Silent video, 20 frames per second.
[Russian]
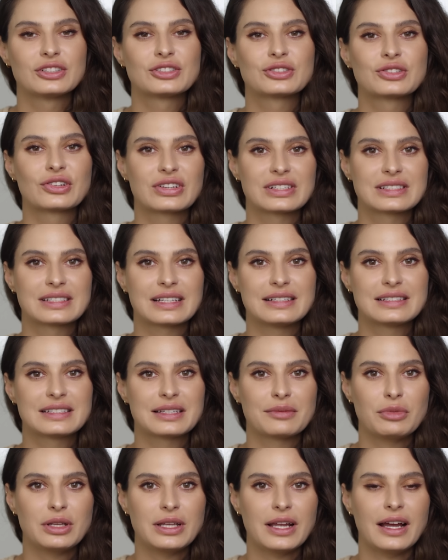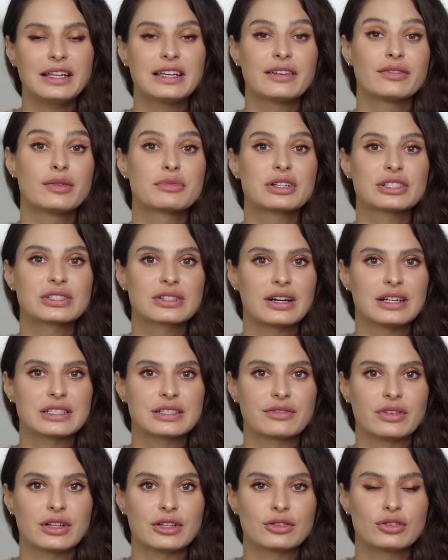Что касается меня, я вам
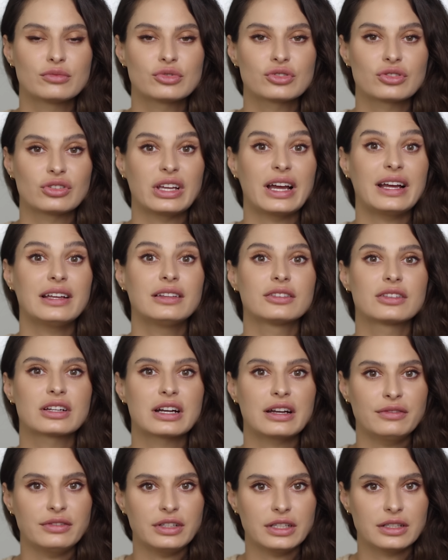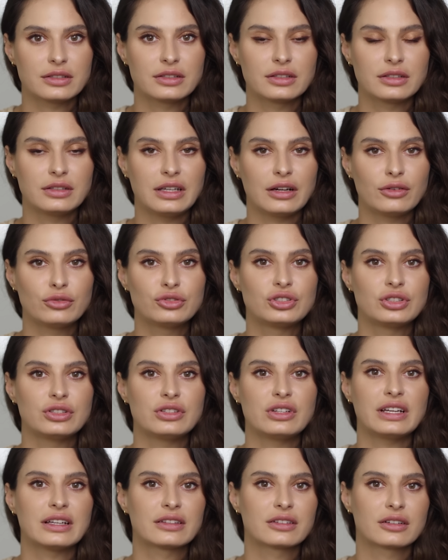рассказывала о том, что я интроверт. Я
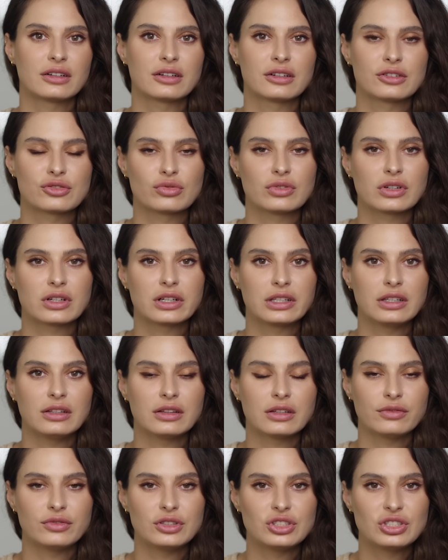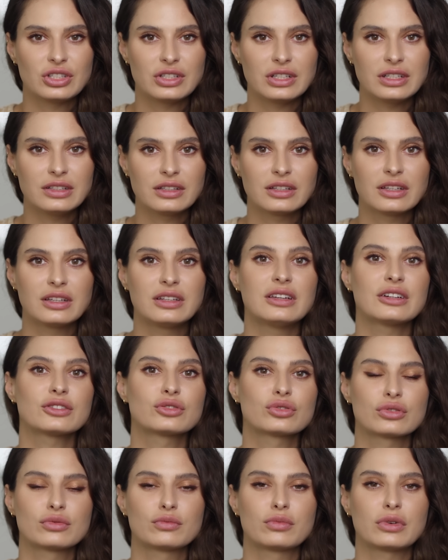очень редко хожу на какие-то вечеринки, не
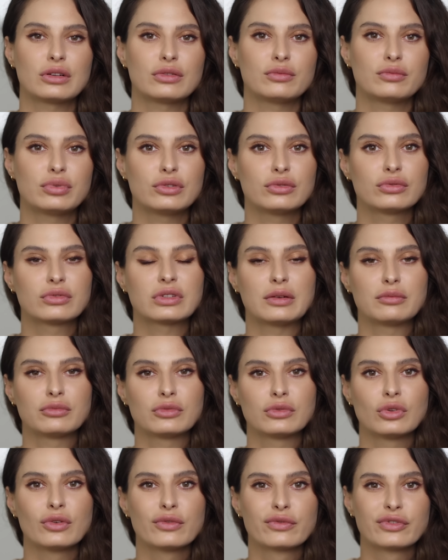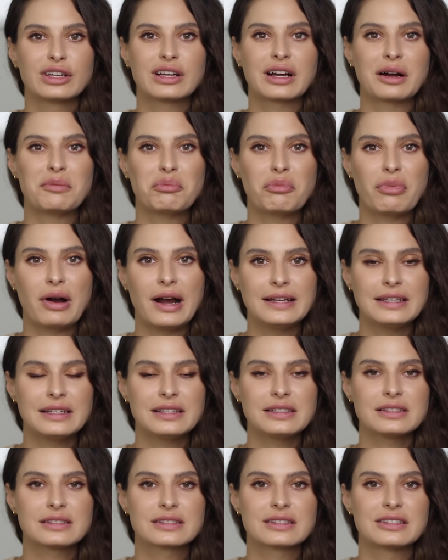особо люблю там новые
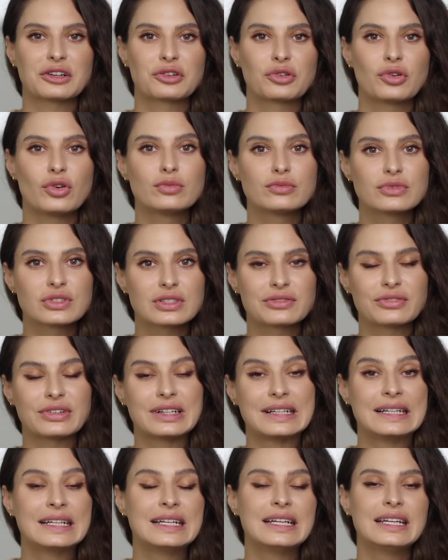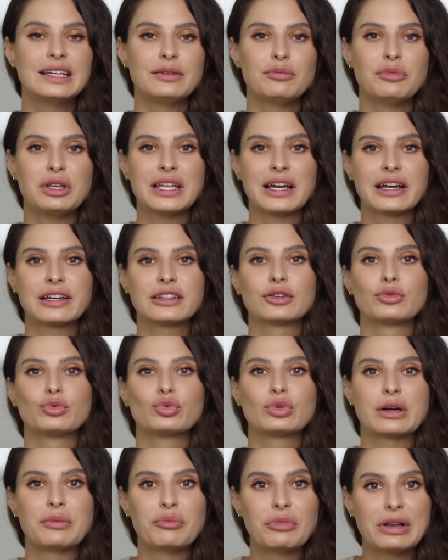компании, знакомства. Меня это
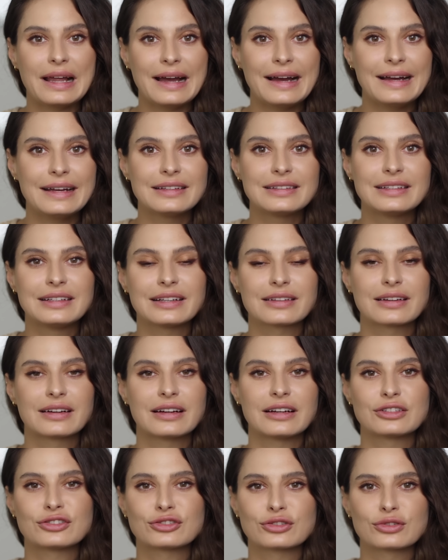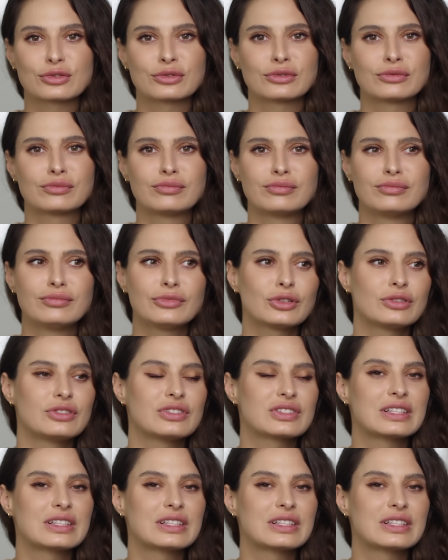утомляет. Я такая, что, ну, не